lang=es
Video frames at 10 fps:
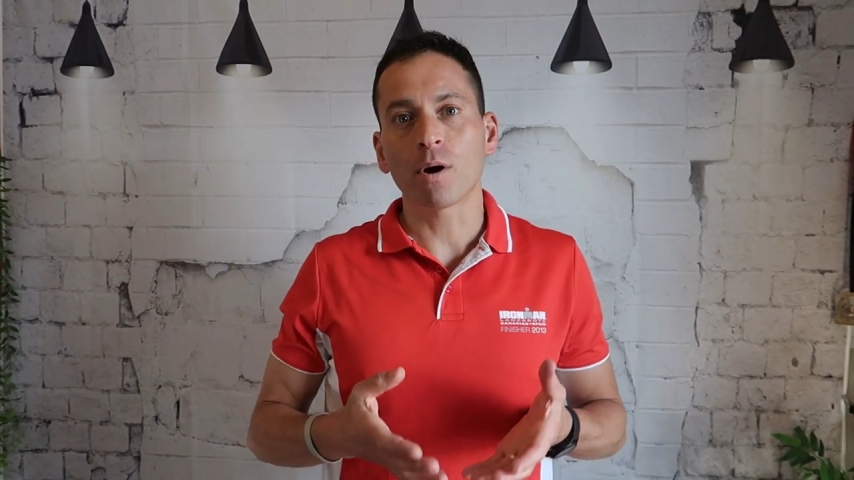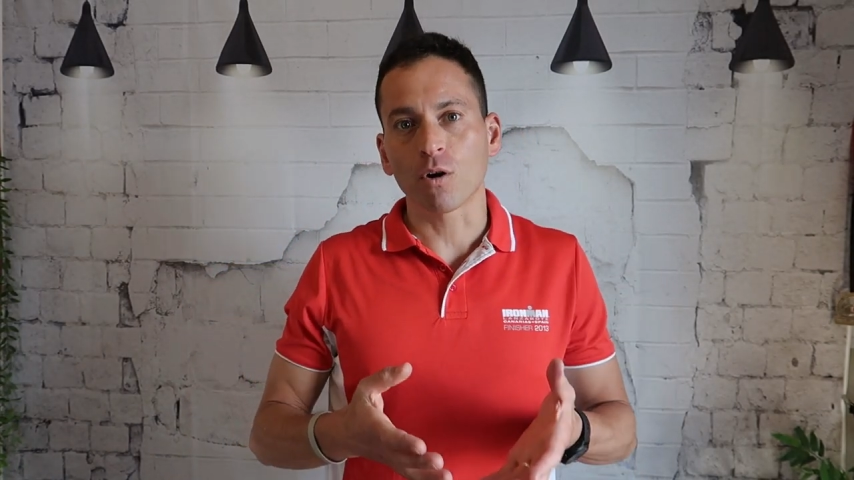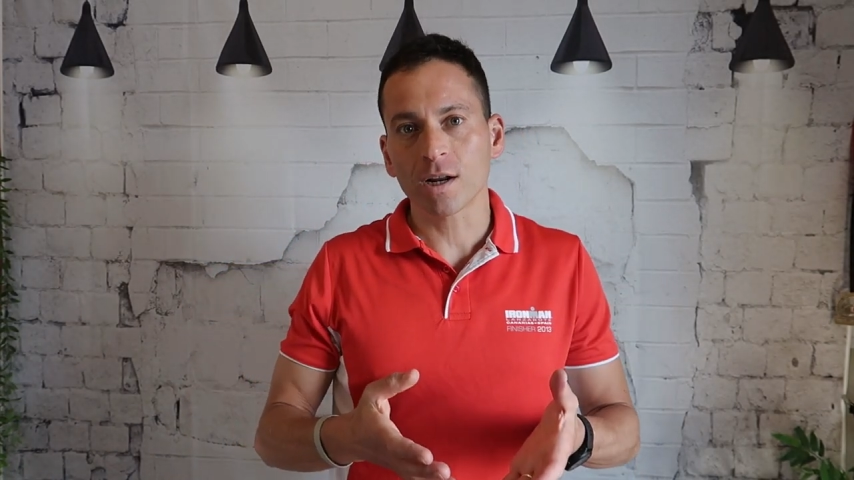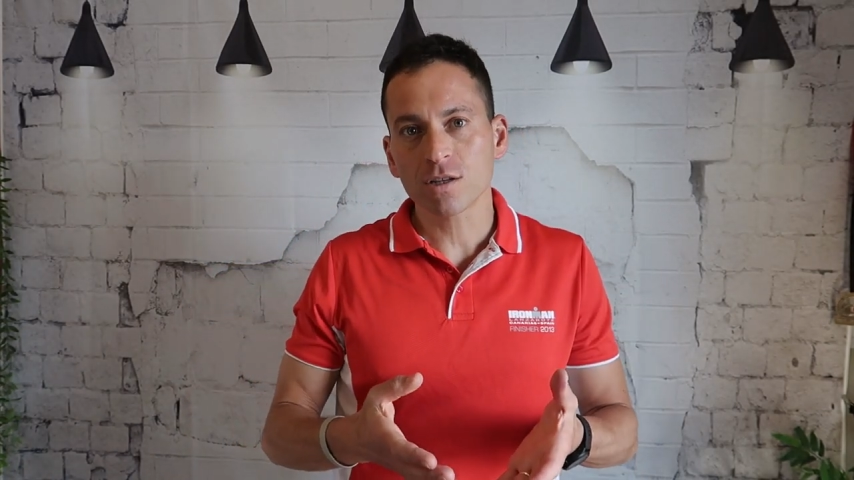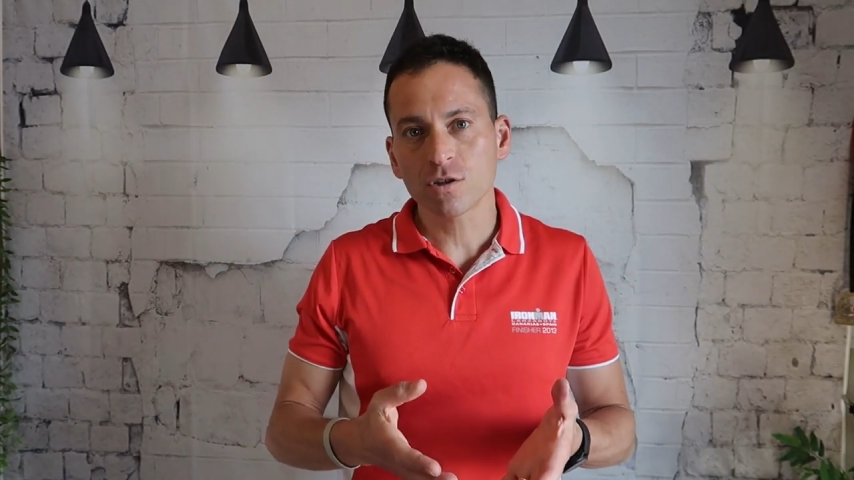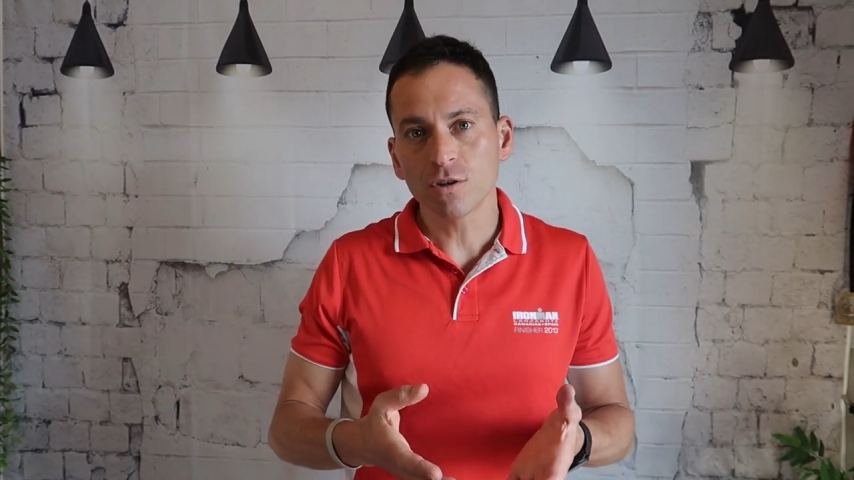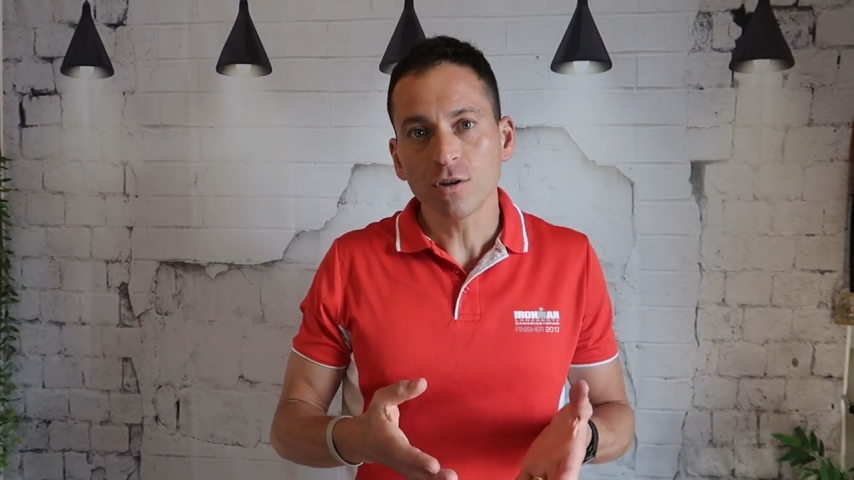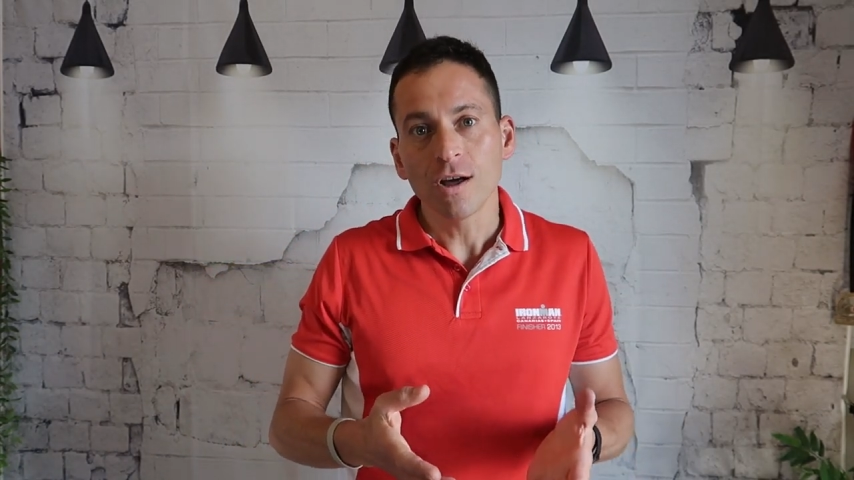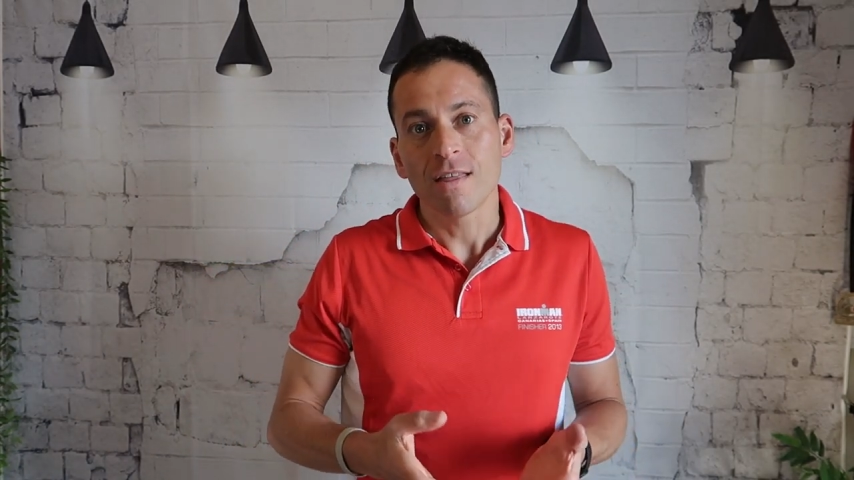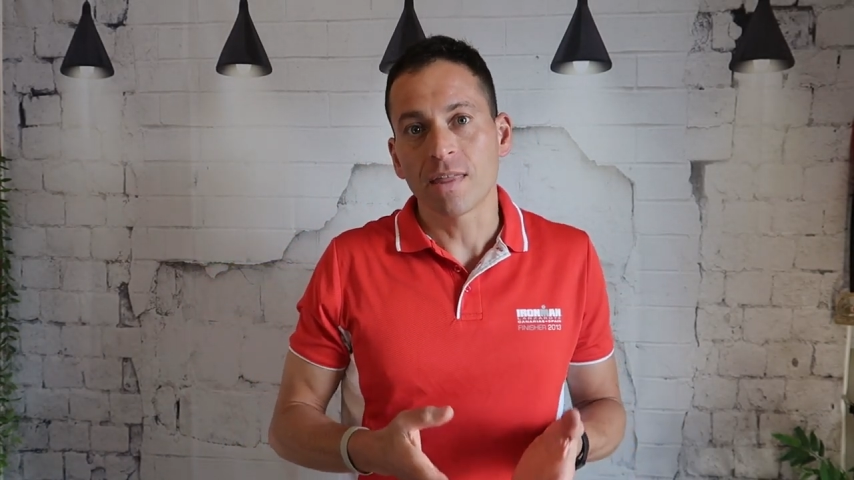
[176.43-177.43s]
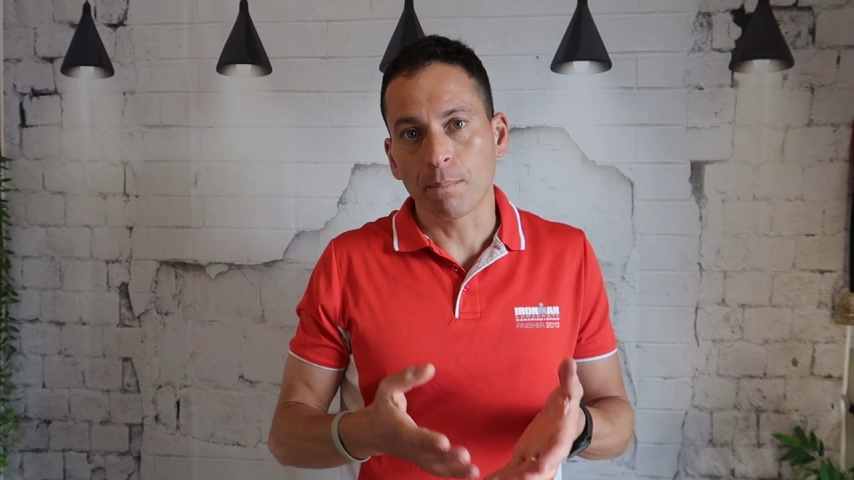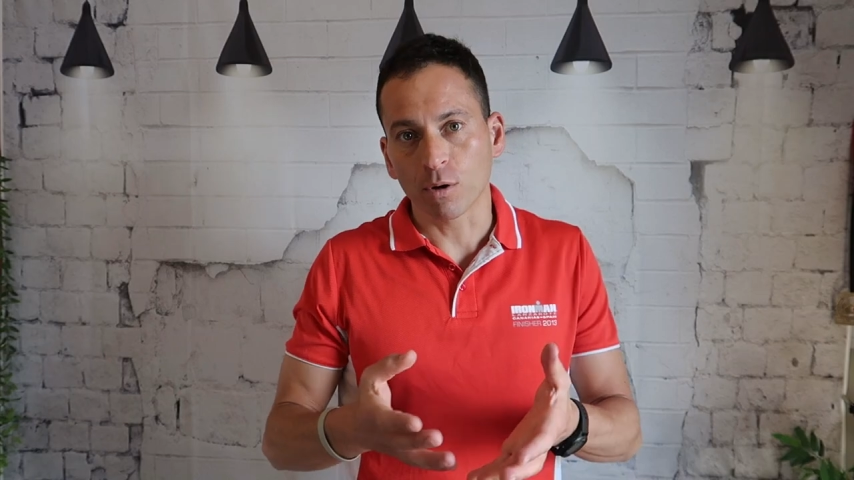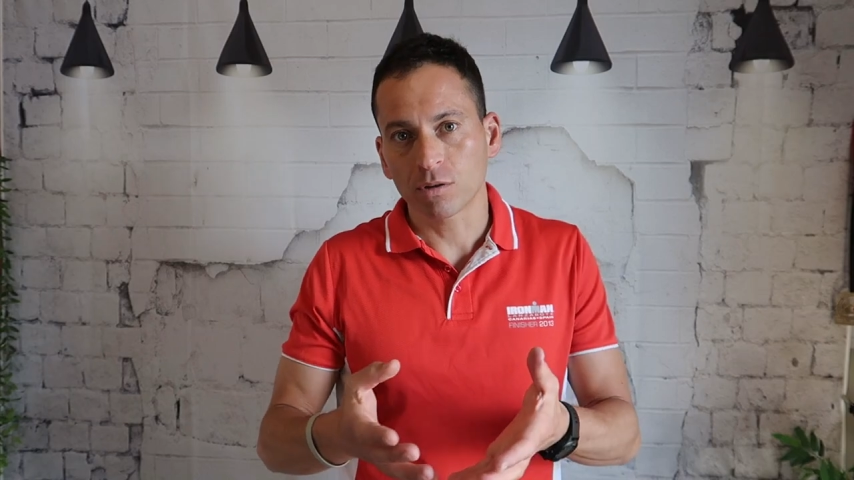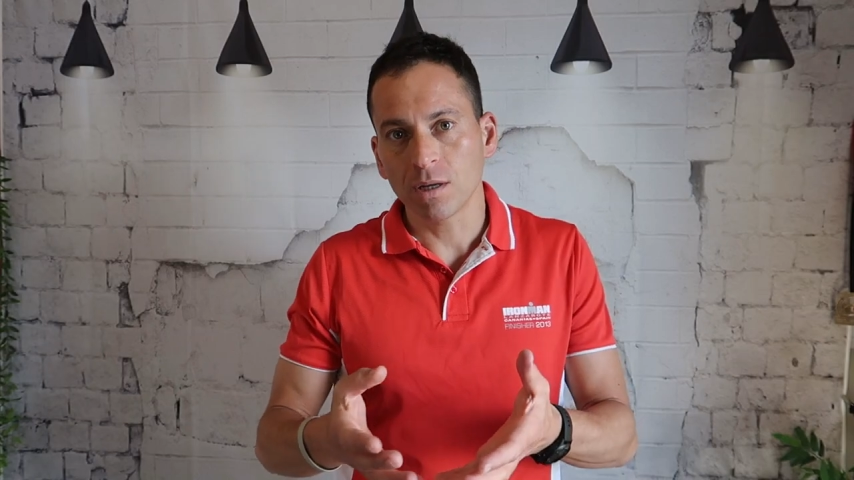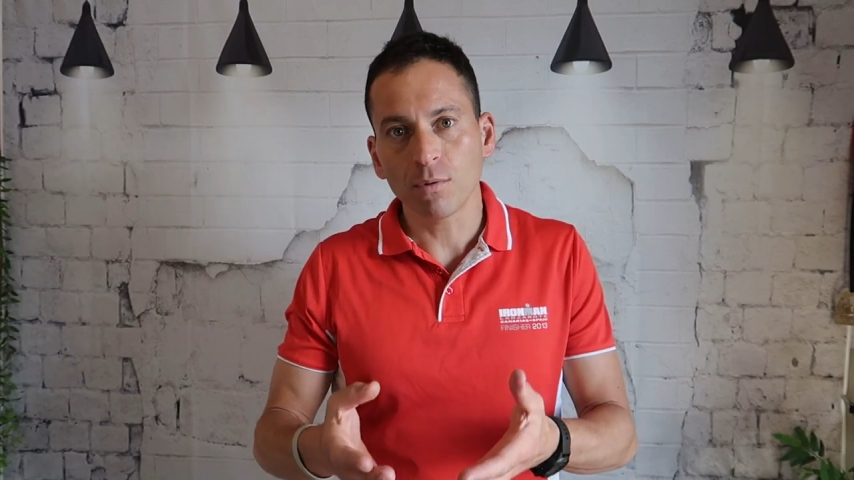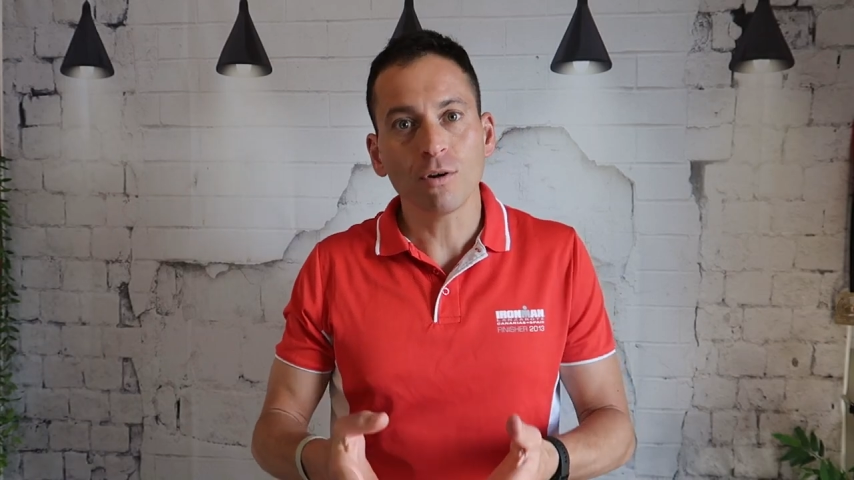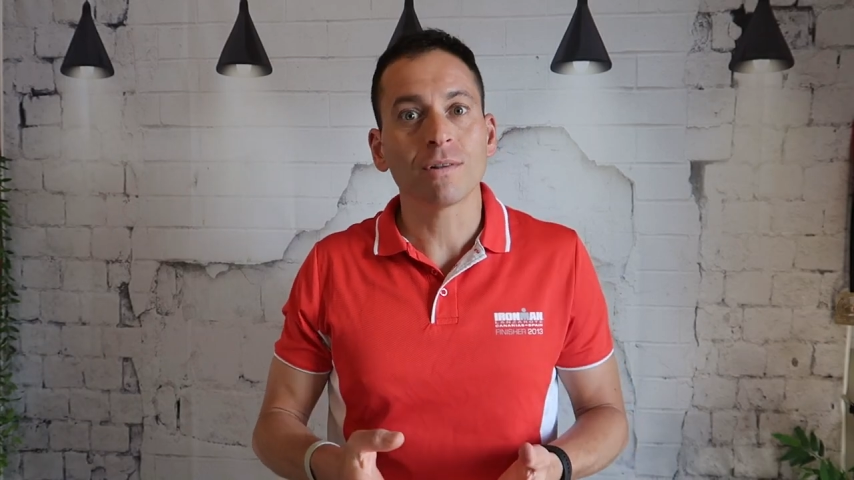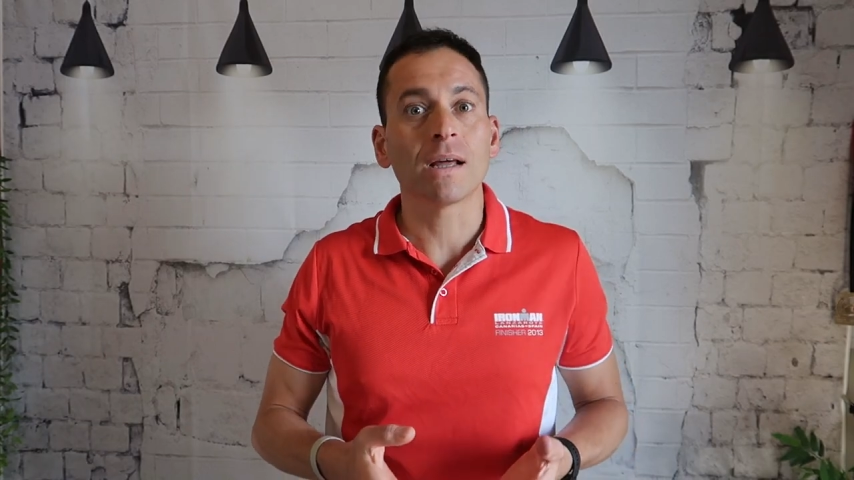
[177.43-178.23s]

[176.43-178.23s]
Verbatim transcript: progreso deportivo,